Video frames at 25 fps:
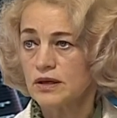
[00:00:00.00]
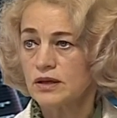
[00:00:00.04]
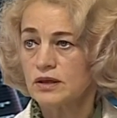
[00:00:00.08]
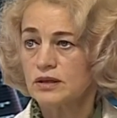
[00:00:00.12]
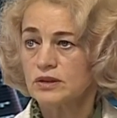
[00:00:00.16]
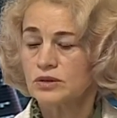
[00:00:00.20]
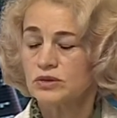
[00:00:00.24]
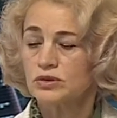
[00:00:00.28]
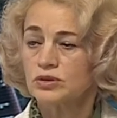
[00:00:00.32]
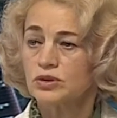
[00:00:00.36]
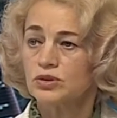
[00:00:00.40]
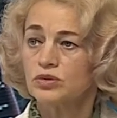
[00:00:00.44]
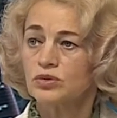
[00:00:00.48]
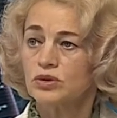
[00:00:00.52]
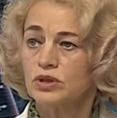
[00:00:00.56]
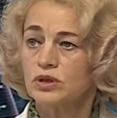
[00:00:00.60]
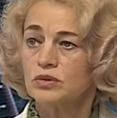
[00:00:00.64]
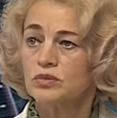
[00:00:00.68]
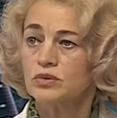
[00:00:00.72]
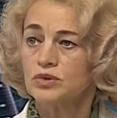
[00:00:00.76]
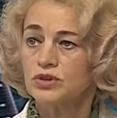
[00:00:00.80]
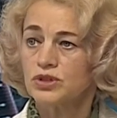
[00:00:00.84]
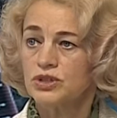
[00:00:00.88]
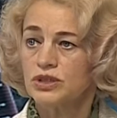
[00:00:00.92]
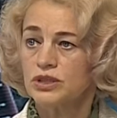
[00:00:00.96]
А, срок
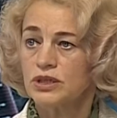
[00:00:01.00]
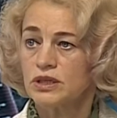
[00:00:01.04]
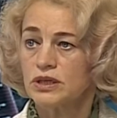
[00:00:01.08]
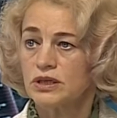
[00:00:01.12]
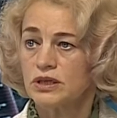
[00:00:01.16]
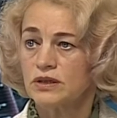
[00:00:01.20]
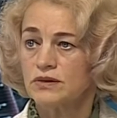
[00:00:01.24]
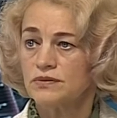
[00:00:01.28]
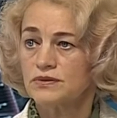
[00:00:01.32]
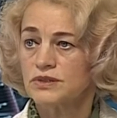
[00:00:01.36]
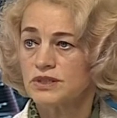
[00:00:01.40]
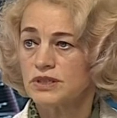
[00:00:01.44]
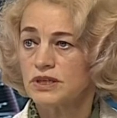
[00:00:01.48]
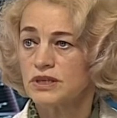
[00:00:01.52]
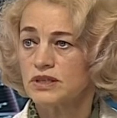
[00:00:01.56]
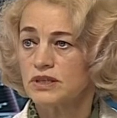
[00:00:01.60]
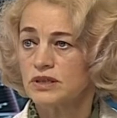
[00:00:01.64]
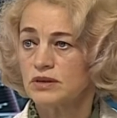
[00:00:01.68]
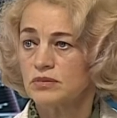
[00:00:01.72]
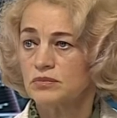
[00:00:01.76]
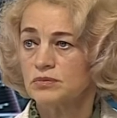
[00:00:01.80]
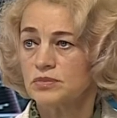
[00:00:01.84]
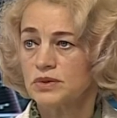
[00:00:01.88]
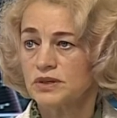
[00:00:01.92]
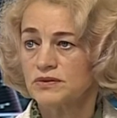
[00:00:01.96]
обучения в
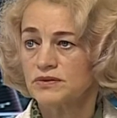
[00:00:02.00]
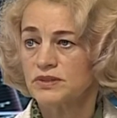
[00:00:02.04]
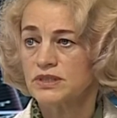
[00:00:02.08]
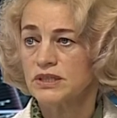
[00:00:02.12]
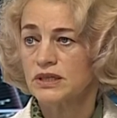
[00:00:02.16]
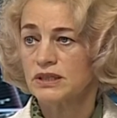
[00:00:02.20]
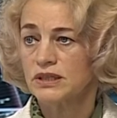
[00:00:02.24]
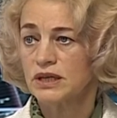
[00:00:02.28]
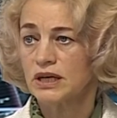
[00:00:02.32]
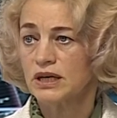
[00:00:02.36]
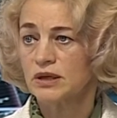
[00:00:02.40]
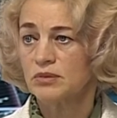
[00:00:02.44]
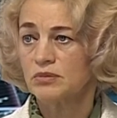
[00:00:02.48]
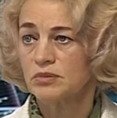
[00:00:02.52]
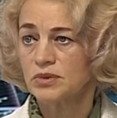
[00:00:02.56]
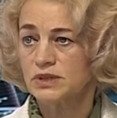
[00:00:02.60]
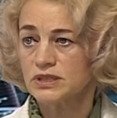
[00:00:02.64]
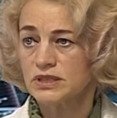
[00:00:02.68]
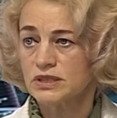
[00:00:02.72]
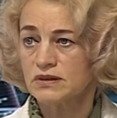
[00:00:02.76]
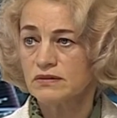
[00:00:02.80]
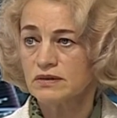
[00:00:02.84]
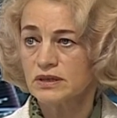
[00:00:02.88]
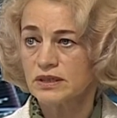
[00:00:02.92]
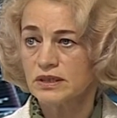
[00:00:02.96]
среднем профессиональном
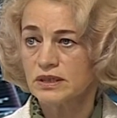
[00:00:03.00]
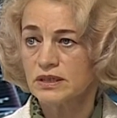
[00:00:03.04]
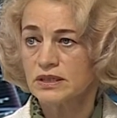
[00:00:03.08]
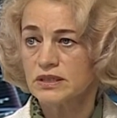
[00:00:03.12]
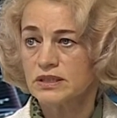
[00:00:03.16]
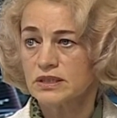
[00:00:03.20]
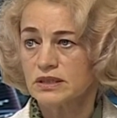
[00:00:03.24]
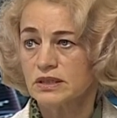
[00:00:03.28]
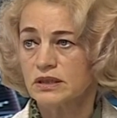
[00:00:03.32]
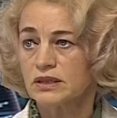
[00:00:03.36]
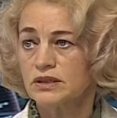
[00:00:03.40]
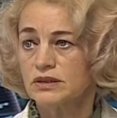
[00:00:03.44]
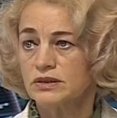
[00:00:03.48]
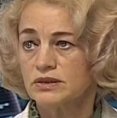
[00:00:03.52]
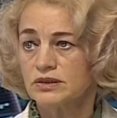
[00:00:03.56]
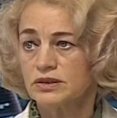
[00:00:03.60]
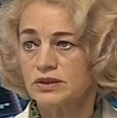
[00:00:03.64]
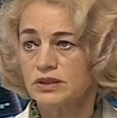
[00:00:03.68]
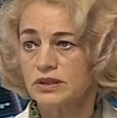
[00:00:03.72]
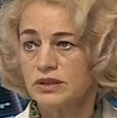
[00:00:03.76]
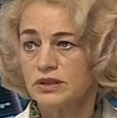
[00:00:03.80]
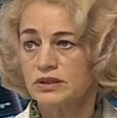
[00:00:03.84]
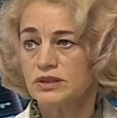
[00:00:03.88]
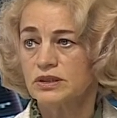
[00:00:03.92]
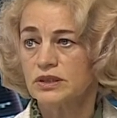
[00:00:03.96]
образовании стал
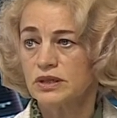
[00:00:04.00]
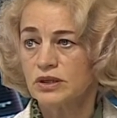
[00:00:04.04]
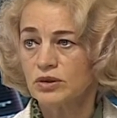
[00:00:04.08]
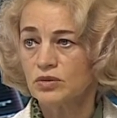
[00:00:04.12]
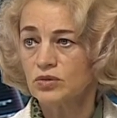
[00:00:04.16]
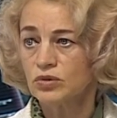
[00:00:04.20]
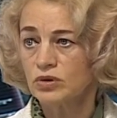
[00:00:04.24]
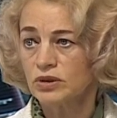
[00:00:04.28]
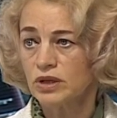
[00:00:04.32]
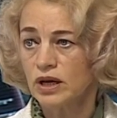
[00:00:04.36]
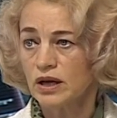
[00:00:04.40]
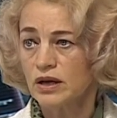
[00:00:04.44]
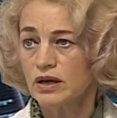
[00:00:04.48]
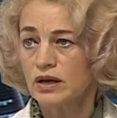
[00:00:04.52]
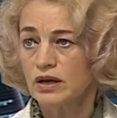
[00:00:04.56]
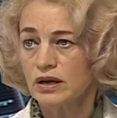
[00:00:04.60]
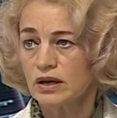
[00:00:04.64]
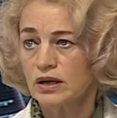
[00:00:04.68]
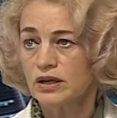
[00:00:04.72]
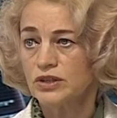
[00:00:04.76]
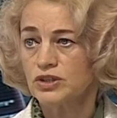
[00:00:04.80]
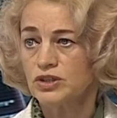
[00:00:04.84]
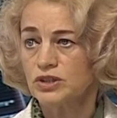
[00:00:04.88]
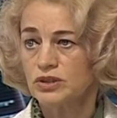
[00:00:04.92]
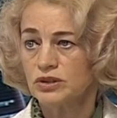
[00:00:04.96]
не 3 года,
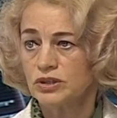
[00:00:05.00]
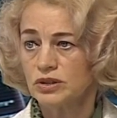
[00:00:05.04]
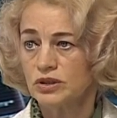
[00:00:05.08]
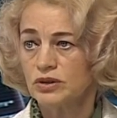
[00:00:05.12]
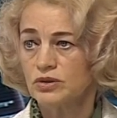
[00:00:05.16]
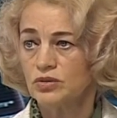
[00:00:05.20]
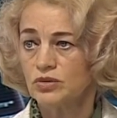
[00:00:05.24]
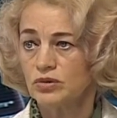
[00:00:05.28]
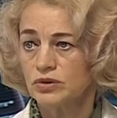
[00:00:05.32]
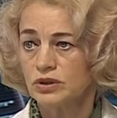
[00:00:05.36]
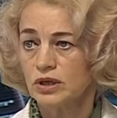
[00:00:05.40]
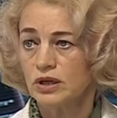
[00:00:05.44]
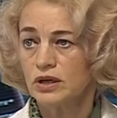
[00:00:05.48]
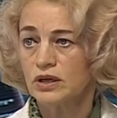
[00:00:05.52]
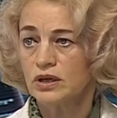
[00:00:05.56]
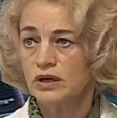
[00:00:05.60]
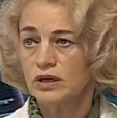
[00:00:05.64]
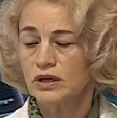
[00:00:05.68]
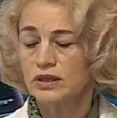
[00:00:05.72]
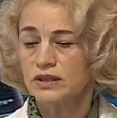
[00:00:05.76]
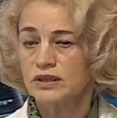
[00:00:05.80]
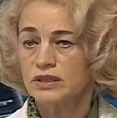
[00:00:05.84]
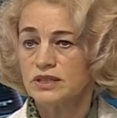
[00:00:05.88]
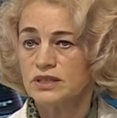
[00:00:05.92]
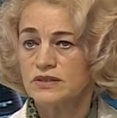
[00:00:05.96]
а 4 года.
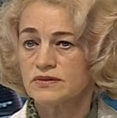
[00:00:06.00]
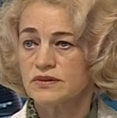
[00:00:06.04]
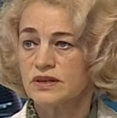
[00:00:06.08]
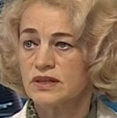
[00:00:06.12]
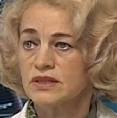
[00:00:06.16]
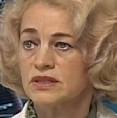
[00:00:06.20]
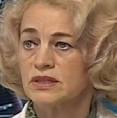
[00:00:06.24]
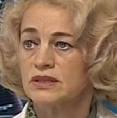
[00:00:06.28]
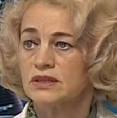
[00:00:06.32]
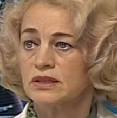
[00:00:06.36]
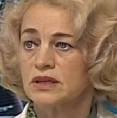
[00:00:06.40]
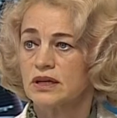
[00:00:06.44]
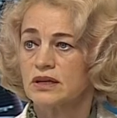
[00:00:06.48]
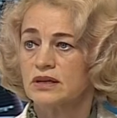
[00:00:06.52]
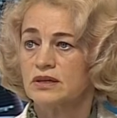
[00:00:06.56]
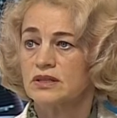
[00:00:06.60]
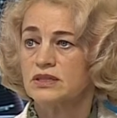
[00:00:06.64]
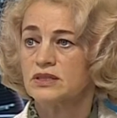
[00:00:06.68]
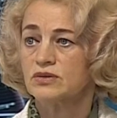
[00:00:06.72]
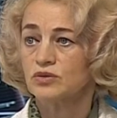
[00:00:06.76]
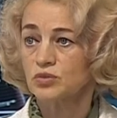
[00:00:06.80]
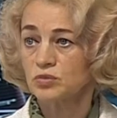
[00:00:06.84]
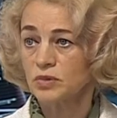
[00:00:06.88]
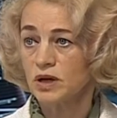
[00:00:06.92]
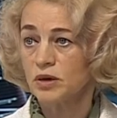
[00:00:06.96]
Это связано
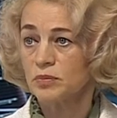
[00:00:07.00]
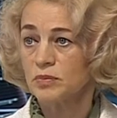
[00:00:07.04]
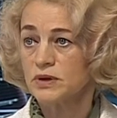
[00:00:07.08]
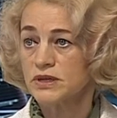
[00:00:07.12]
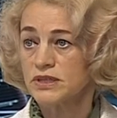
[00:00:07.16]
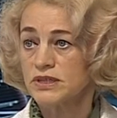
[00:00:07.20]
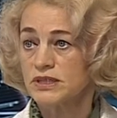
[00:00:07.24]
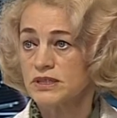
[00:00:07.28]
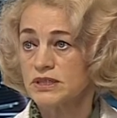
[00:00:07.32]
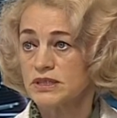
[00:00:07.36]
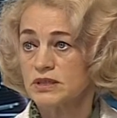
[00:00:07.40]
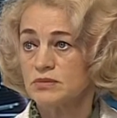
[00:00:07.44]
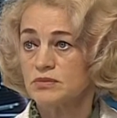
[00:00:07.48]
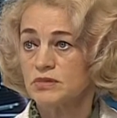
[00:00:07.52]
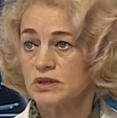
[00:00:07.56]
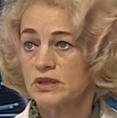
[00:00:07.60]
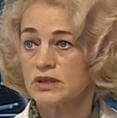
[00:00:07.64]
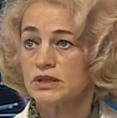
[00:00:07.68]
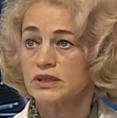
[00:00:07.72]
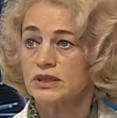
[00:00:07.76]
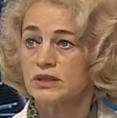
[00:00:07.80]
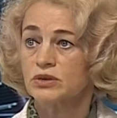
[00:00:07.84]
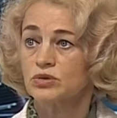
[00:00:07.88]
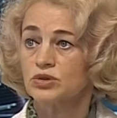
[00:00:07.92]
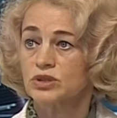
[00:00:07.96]
с двумя позициями,
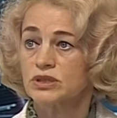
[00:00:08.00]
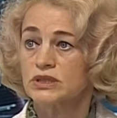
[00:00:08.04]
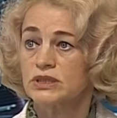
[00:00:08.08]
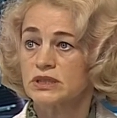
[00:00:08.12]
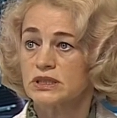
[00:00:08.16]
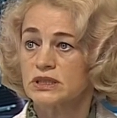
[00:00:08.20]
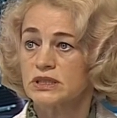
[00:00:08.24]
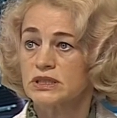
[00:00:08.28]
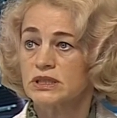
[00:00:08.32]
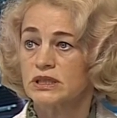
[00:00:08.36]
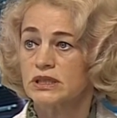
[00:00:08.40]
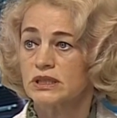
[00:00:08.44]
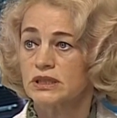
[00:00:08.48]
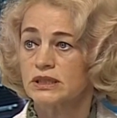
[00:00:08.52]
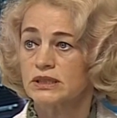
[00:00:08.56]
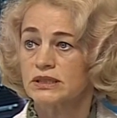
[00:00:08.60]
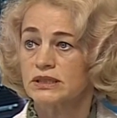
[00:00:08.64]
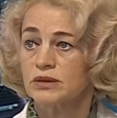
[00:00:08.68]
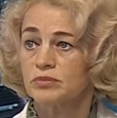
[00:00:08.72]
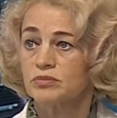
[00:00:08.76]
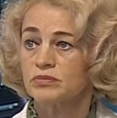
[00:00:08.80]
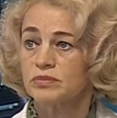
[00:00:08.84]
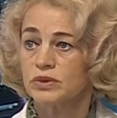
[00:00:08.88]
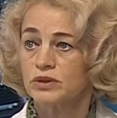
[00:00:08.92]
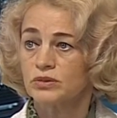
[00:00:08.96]
как я уже сказала.
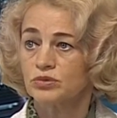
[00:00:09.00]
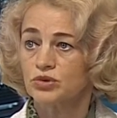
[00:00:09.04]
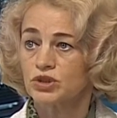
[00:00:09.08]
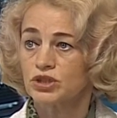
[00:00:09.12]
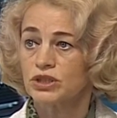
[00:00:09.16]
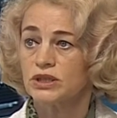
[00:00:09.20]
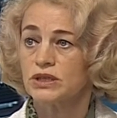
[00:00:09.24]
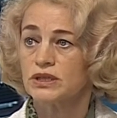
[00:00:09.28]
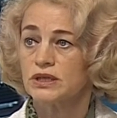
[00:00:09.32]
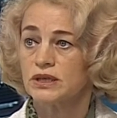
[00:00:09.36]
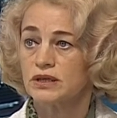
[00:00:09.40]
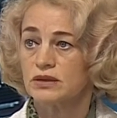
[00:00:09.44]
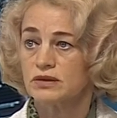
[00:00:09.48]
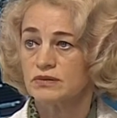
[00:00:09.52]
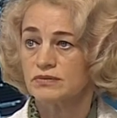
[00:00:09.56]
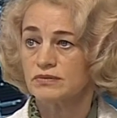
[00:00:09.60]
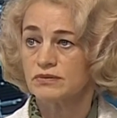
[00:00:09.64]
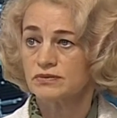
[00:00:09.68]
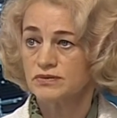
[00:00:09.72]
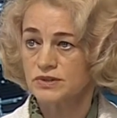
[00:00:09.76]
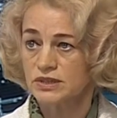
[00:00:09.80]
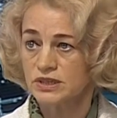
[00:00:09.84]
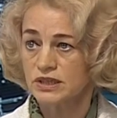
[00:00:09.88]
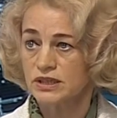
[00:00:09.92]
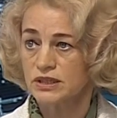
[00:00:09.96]
Это получение
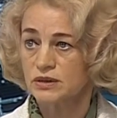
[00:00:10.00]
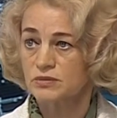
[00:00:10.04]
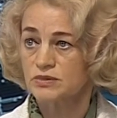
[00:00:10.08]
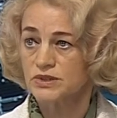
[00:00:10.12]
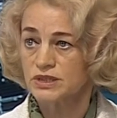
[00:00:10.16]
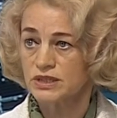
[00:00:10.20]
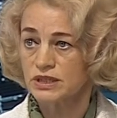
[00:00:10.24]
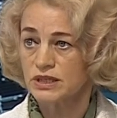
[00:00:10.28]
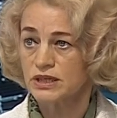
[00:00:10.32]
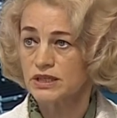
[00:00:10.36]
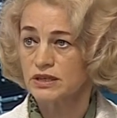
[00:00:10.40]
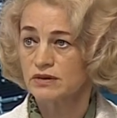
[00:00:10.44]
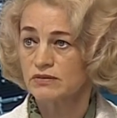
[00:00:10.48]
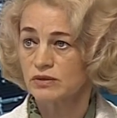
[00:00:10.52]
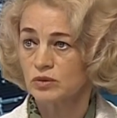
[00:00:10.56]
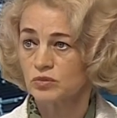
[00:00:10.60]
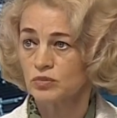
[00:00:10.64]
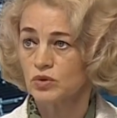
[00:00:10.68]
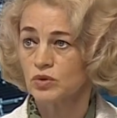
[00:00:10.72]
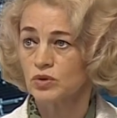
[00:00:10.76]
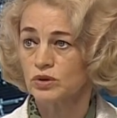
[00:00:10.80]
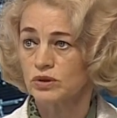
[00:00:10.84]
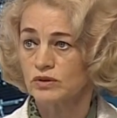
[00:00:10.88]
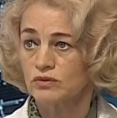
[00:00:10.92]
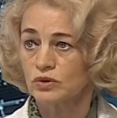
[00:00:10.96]
целом среднего
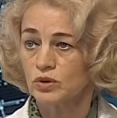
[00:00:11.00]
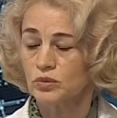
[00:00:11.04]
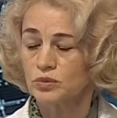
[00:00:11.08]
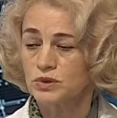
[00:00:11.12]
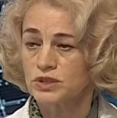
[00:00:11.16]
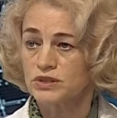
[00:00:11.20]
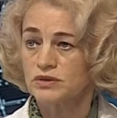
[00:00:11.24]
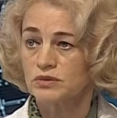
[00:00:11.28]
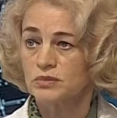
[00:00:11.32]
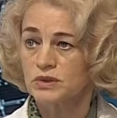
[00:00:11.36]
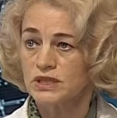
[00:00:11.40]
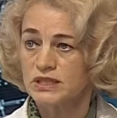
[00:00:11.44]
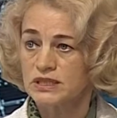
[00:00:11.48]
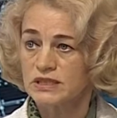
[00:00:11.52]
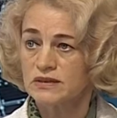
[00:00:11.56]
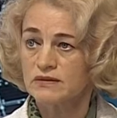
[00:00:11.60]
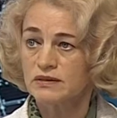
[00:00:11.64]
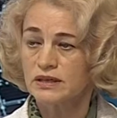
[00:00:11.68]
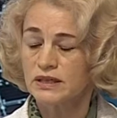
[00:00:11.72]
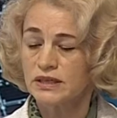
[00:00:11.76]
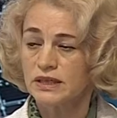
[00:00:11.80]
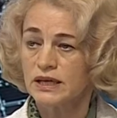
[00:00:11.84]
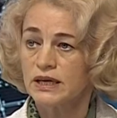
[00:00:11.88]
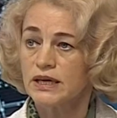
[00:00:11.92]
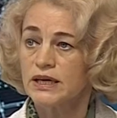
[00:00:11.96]
полного общего
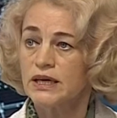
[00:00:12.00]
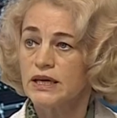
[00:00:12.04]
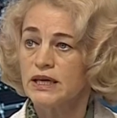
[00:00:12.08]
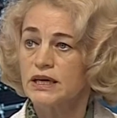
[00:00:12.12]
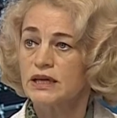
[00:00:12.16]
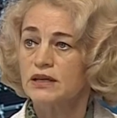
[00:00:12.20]
образования.